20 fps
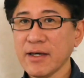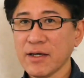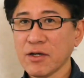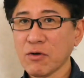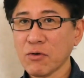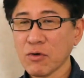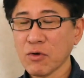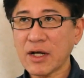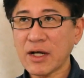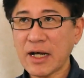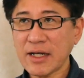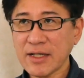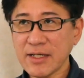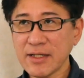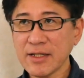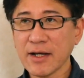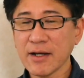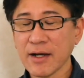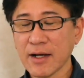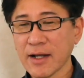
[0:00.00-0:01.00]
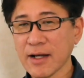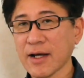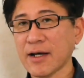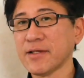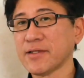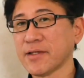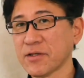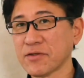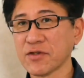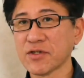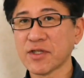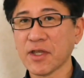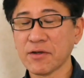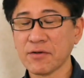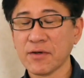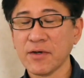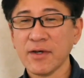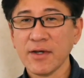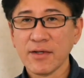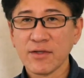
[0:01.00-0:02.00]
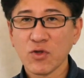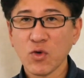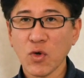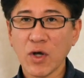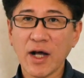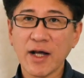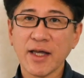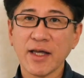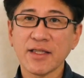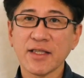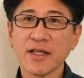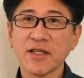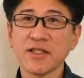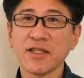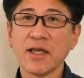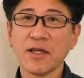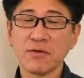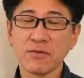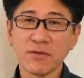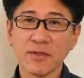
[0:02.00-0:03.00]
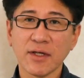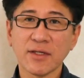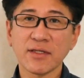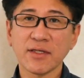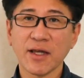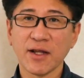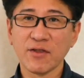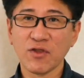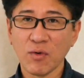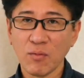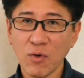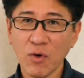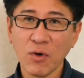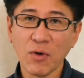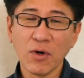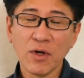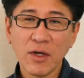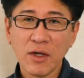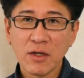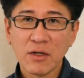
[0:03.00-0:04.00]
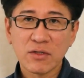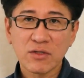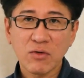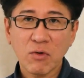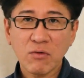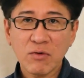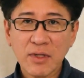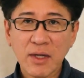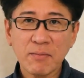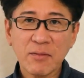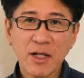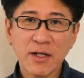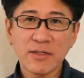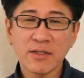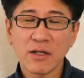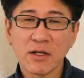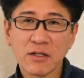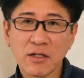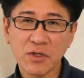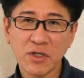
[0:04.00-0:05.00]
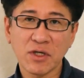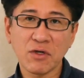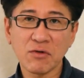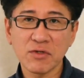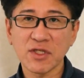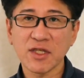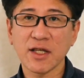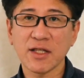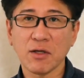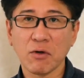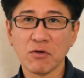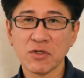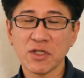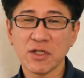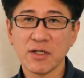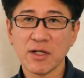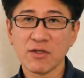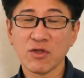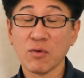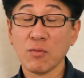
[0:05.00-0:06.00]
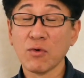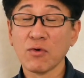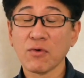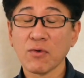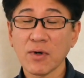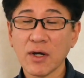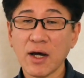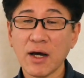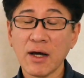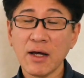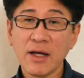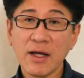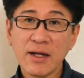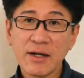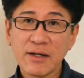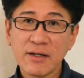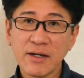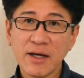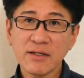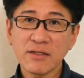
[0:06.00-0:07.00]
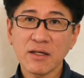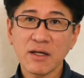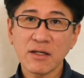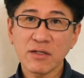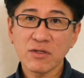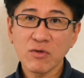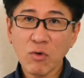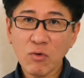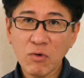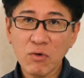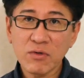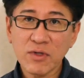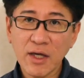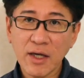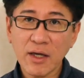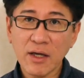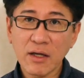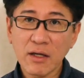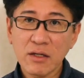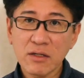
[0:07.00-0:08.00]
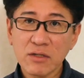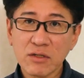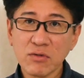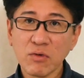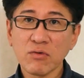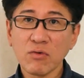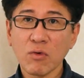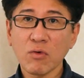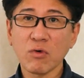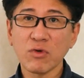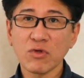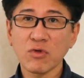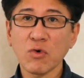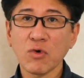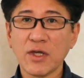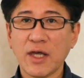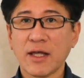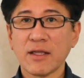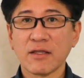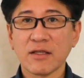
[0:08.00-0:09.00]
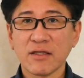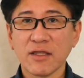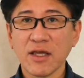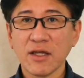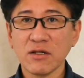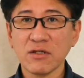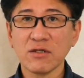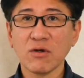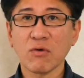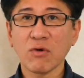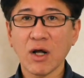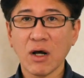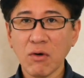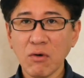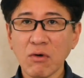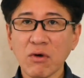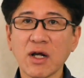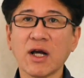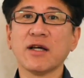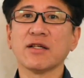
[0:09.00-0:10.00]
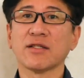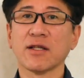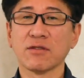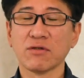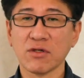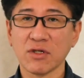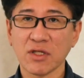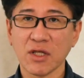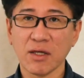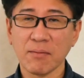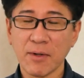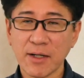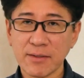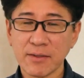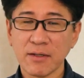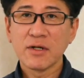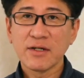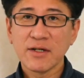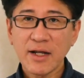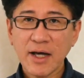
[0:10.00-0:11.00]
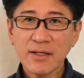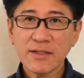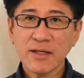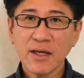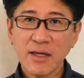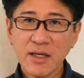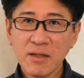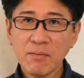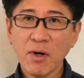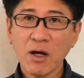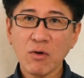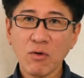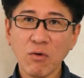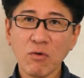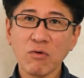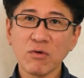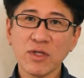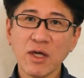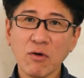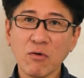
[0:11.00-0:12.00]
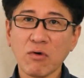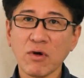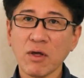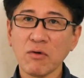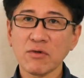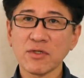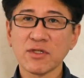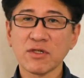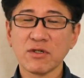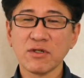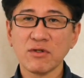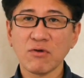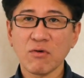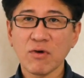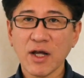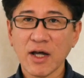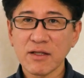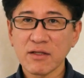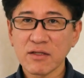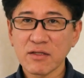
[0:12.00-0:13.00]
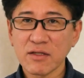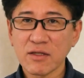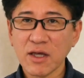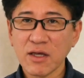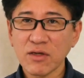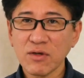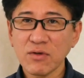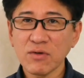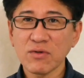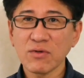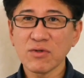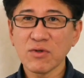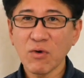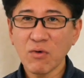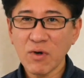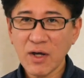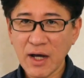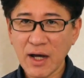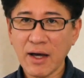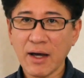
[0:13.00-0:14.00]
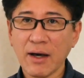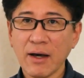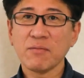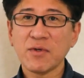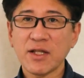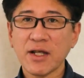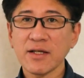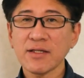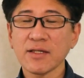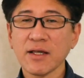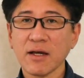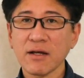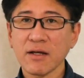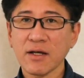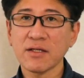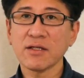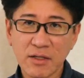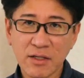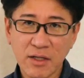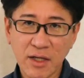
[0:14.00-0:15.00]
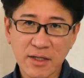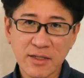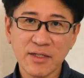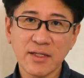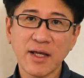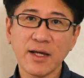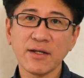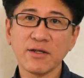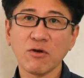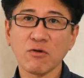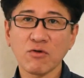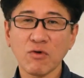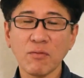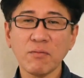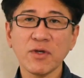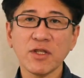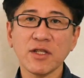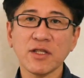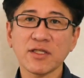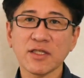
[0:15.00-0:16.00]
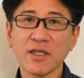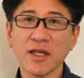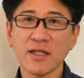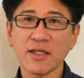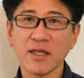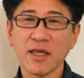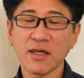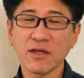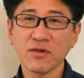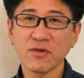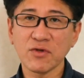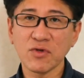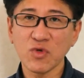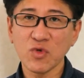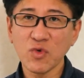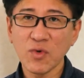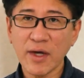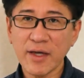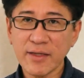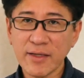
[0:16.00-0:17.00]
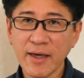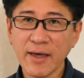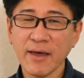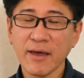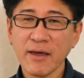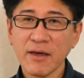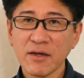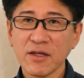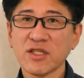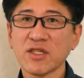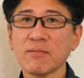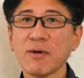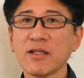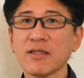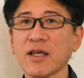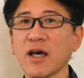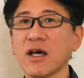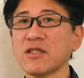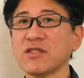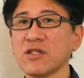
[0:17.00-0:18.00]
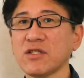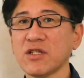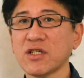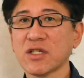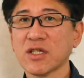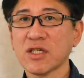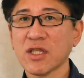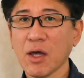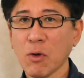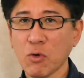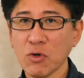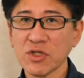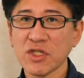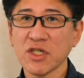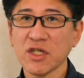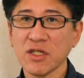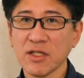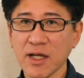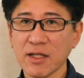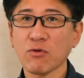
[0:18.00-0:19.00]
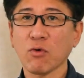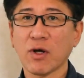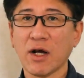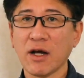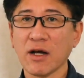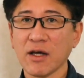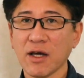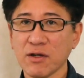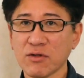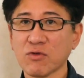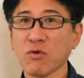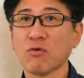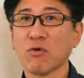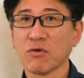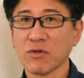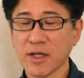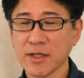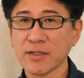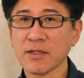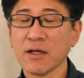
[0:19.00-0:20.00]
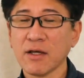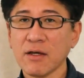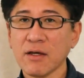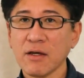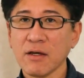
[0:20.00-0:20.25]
いろいろ書きながら解説してる動画上げてきているんですけれども、そこで皆さんに気をつけてほしいなと思うのが、なぜそこでそのことをやっているのかを解説しています。なぜ今ここでこれをするのかっていうのが皆さんがデッサン力を身につけていく上で一番大事にしてほしいなと考えるところです、